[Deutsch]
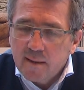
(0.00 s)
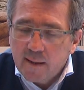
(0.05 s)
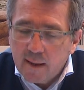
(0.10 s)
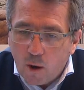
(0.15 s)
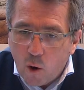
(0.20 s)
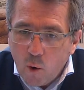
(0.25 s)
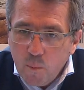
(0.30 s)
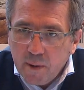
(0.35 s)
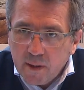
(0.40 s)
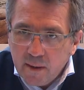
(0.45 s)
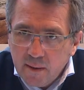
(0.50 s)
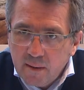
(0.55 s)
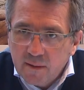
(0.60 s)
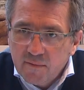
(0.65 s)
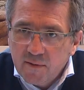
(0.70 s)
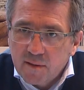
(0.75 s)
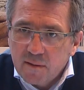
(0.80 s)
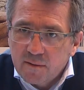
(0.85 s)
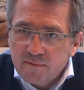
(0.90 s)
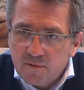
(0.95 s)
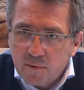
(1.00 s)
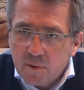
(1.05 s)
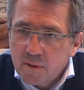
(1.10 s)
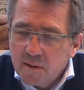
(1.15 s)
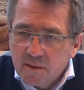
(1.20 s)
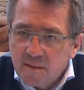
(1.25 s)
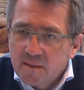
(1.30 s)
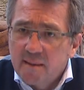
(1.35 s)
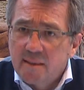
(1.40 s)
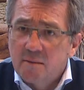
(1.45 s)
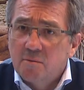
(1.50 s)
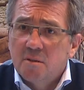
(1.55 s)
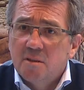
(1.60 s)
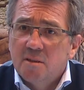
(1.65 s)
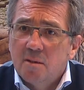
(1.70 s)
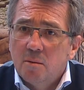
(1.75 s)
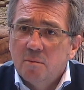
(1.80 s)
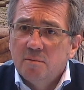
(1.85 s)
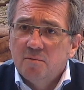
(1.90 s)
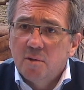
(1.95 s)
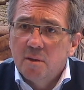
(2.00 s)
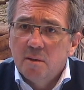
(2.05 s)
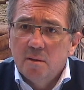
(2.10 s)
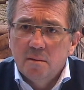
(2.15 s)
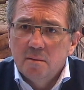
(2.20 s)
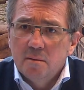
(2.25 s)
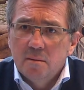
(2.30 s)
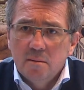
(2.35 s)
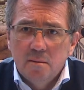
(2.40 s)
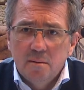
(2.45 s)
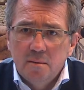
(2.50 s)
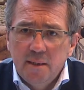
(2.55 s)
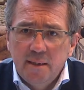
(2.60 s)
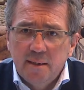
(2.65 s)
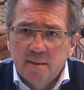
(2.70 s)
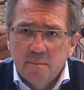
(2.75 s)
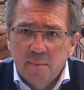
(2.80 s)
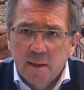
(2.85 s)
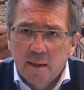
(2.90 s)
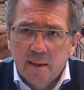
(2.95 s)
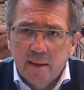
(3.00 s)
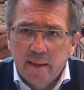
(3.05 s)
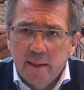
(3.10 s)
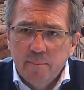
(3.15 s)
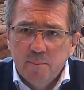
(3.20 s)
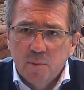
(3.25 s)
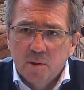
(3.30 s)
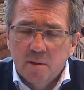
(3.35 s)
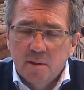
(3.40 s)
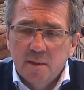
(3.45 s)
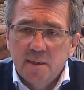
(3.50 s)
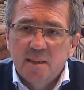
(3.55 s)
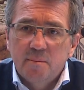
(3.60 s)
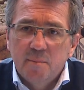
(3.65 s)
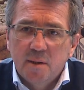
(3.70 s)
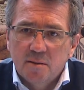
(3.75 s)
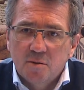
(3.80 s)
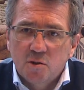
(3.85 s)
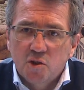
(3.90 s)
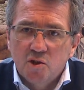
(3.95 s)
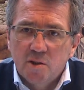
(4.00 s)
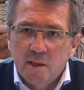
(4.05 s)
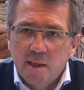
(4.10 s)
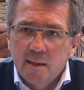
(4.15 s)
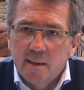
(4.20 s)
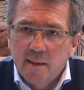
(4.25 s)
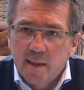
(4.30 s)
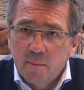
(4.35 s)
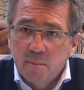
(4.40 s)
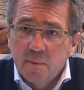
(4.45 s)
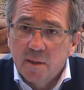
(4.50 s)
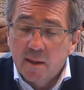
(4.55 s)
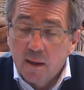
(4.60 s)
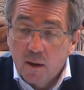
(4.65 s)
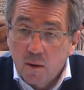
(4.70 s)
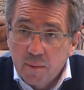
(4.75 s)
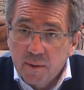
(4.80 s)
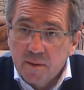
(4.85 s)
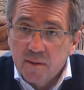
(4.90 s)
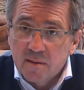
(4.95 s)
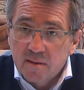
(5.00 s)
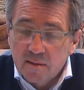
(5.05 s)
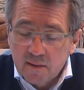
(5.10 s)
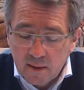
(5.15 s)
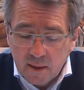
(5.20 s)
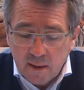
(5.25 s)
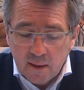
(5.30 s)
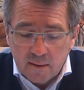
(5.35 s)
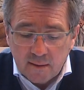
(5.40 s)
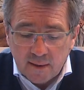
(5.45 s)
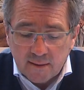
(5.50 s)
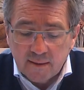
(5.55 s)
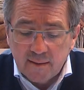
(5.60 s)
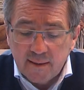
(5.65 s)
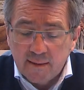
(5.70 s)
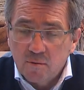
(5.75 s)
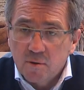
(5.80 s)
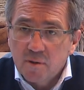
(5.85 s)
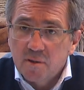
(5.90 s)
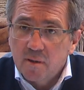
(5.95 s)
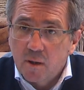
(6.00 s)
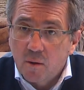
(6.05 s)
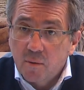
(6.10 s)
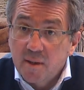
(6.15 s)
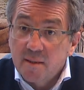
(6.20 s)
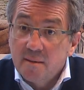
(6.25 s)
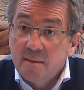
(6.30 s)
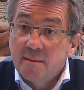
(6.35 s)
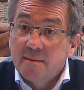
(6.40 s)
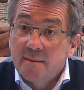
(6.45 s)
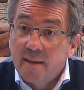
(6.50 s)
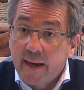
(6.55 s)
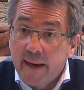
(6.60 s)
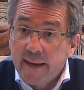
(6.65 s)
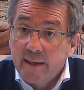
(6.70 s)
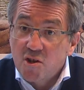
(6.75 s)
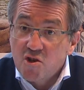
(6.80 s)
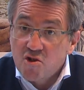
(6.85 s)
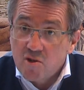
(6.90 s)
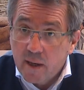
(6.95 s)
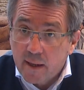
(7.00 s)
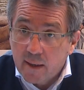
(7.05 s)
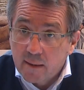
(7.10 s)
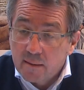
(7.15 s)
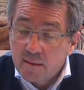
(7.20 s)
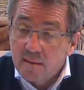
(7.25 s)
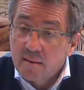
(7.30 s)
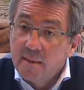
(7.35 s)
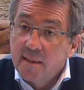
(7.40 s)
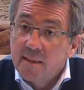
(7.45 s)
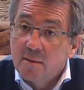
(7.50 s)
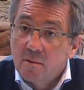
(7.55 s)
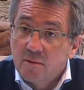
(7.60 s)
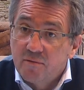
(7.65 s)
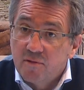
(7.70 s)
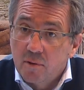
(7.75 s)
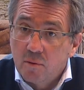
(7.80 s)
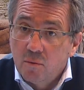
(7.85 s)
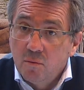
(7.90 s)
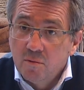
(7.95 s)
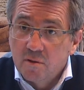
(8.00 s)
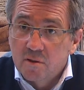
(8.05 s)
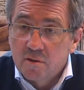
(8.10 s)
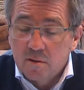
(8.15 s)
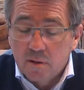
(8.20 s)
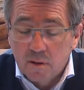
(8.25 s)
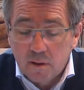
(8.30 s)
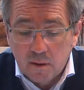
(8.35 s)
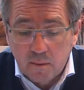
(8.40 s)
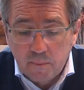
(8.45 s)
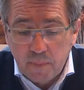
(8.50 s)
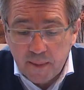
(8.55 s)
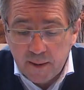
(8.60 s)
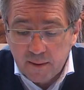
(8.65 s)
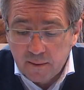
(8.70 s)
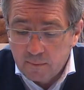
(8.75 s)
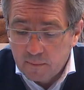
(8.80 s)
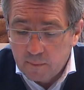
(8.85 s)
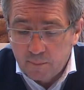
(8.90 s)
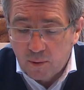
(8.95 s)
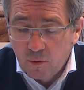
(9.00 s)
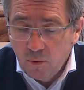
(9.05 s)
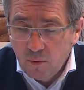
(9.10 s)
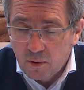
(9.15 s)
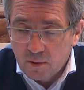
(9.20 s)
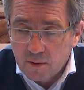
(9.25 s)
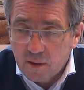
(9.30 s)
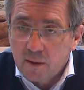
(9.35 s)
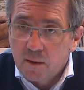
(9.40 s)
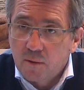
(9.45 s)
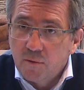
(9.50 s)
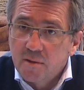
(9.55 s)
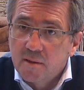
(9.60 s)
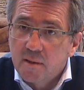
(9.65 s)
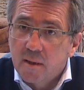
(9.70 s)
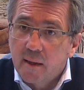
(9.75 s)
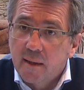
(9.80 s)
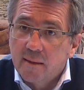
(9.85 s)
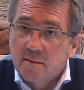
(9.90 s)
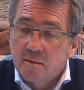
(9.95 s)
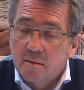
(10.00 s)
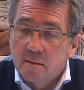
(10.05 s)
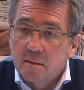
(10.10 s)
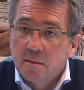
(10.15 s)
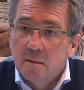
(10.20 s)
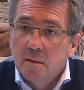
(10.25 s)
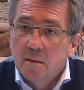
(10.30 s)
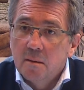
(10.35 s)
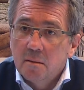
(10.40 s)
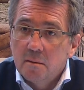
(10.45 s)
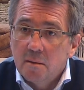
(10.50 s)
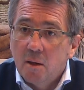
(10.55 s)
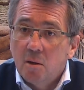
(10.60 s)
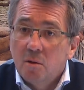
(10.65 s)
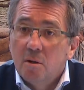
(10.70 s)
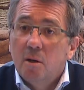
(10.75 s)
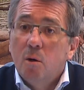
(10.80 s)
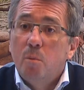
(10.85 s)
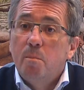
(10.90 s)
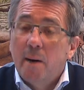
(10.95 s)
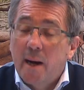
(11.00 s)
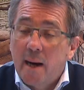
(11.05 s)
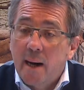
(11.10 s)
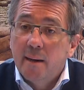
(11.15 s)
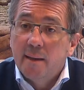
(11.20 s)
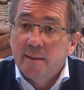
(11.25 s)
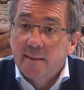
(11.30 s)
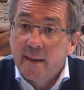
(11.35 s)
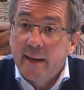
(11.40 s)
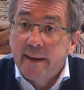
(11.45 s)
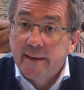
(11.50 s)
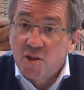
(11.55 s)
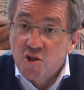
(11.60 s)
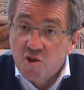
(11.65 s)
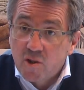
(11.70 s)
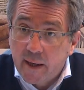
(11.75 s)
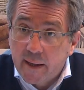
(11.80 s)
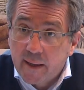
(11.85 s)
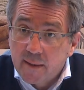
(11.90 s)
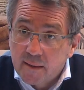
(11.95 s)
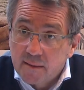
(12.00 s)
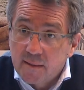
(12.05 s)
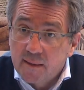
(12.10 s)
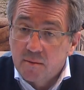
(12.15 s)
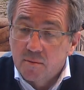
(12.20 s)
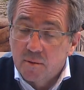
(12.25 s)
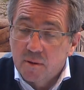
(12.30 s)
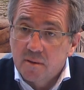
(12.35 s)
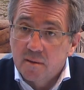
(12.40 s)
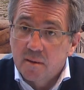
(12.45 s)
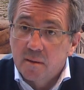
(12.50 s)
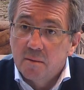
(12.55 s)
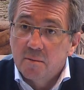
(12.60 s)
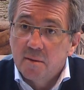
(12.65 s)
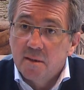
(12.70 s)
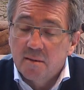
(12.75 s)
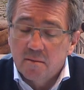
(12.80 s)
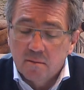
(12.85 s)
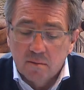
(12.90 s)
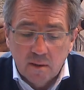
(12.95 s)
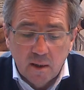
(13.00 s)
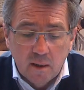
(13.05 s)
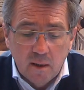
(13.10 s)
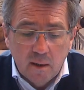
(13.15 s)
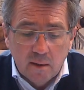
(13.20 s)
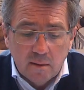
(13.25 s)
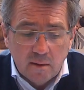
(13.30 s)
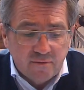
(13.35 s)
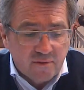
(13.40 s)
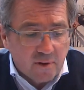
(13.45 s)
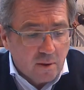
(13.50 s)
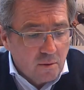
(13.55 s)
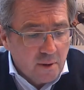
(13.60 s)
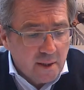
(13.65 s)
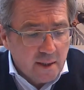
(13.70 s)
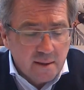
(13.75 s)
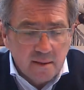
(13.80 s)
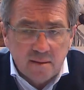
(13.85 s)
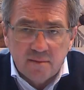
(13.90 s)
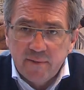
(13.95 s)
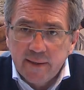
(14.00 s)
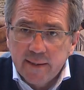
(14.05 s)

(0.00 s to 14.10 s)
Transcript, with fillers: glaube ich, wie sie vor dieser Situation war, nicht mehr geben oder nicht mehr so schnell geben. Ich glaube, dass diese Situation ist, die sehr einschneidend ist, nicht nur für uns äh, in Bruck oder in Österreich, sondern die auch global eine einschneidende Situation ist. Und die Frage ist,